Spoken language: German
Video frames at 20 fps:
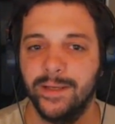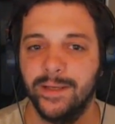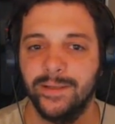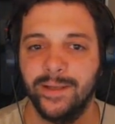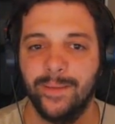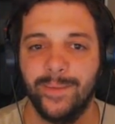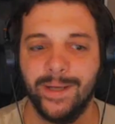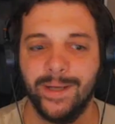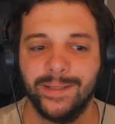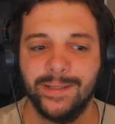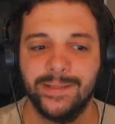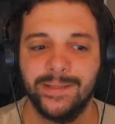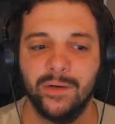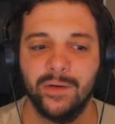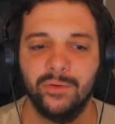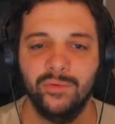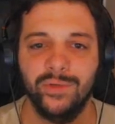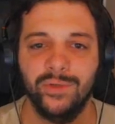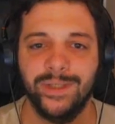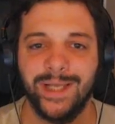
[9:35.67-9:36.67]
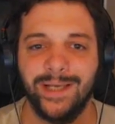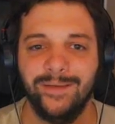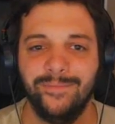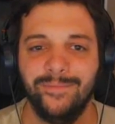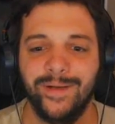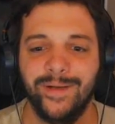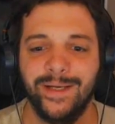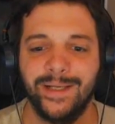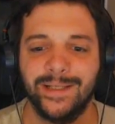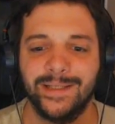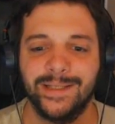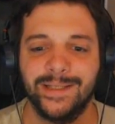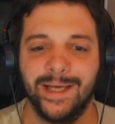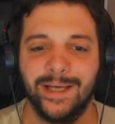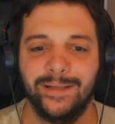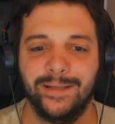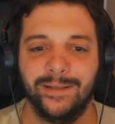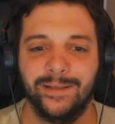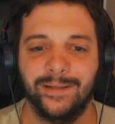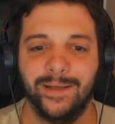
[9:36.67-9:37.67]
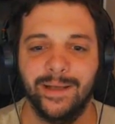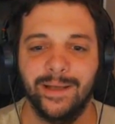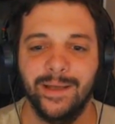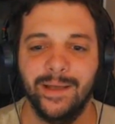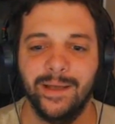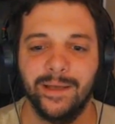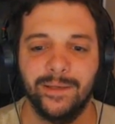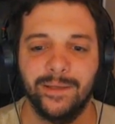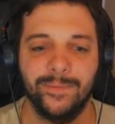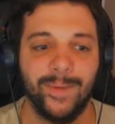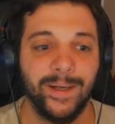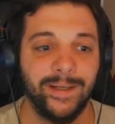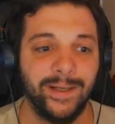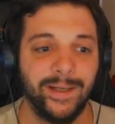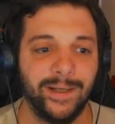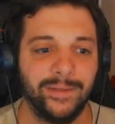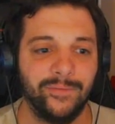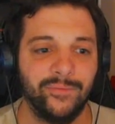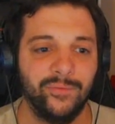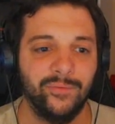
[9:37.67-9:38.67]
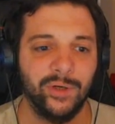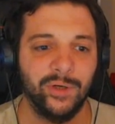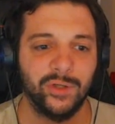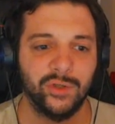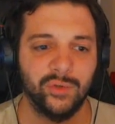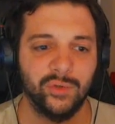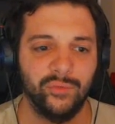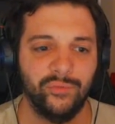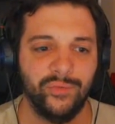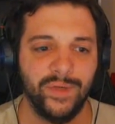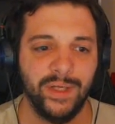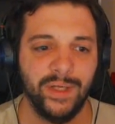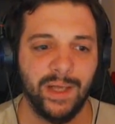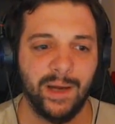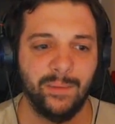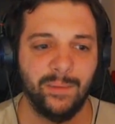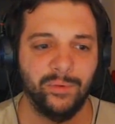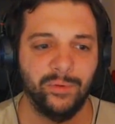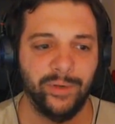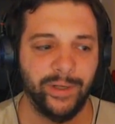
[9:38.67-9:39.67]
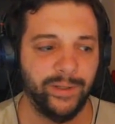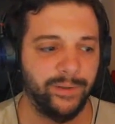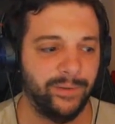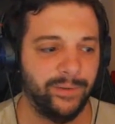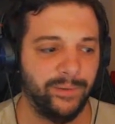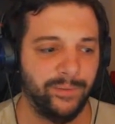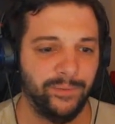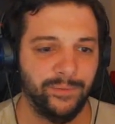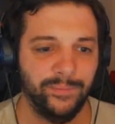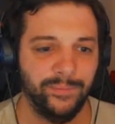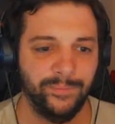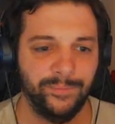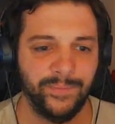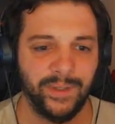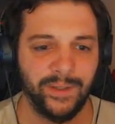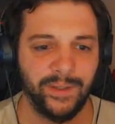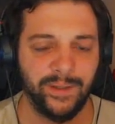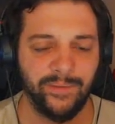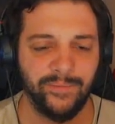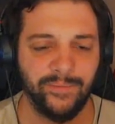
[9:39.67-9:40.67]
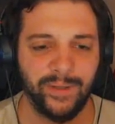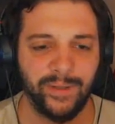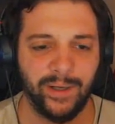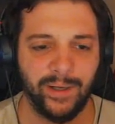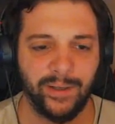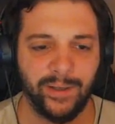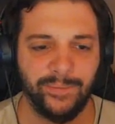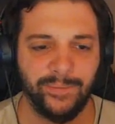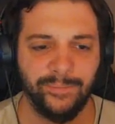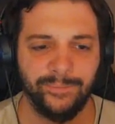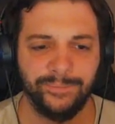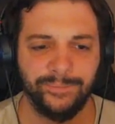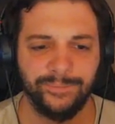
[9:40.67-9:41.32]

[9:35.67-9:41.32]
Der macht es auch nur dann, wenn er Zeit hat. Ich meine, der hatte vorher schon viele Abonnenten, ne? Der David Hein.